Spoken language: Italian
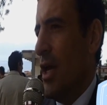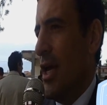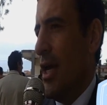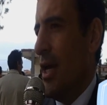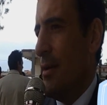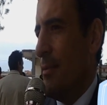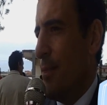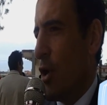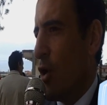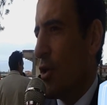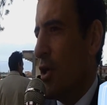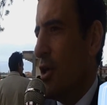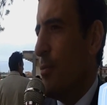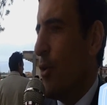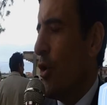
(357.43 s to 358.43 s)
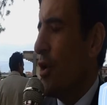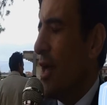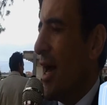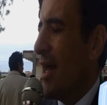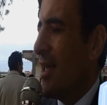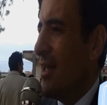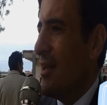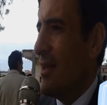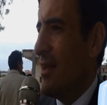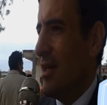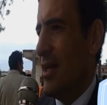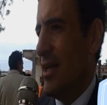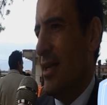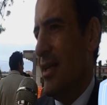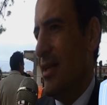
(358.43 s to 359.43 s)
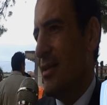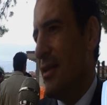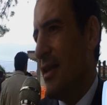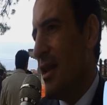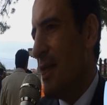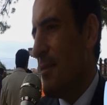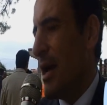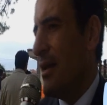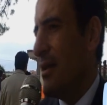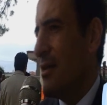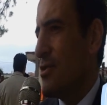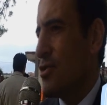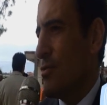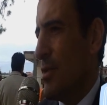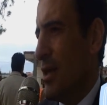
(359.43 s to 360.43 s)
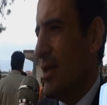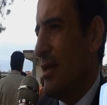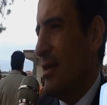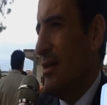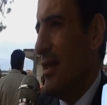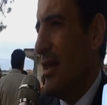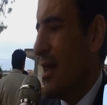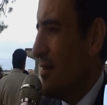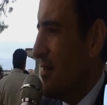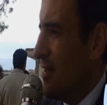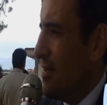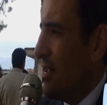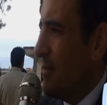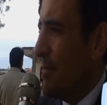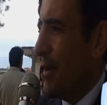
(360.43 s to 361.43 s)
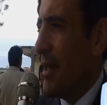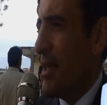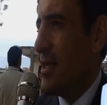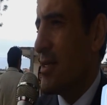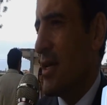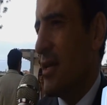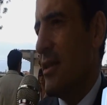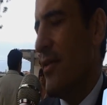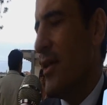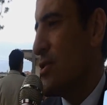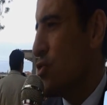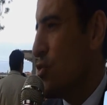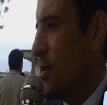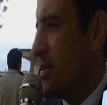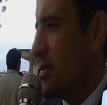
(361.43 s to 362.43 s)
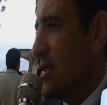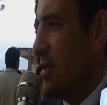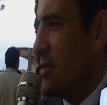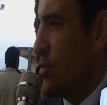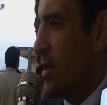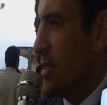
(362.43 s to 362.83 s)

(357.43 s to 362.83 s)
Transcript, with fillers: eh, però chi poi ha il, nelle mani insomma, le redini del paese deve assumersi le sue